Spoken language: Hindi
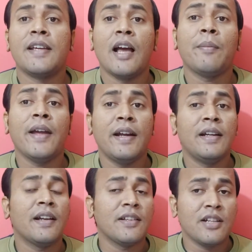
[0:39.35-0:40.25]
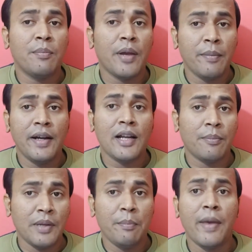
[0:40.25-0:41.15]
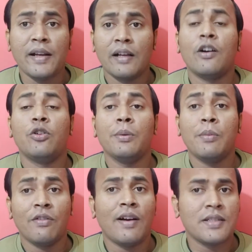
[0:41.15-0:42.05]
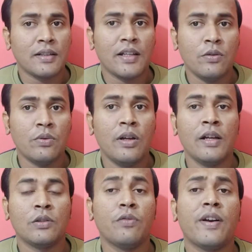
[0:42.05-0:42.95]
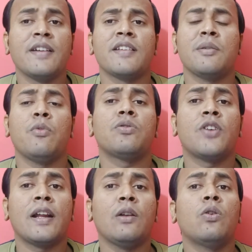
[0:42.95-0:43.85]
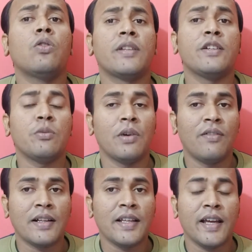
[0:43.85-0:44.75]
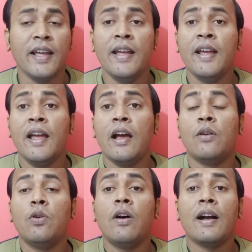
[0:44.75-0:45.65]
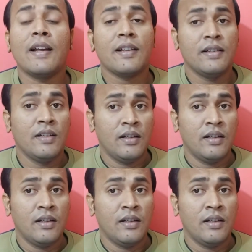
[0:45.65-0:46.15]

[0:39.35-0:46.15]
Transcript: क्या मैं इंटरनेशनल पेमेंट अपने बैंक अकाउंट में मंगवा सकता हूँ तो फ्रेंड्स ऐसे बहुत सारे लोग होते हैं जो मंगवाते हैं वो अगर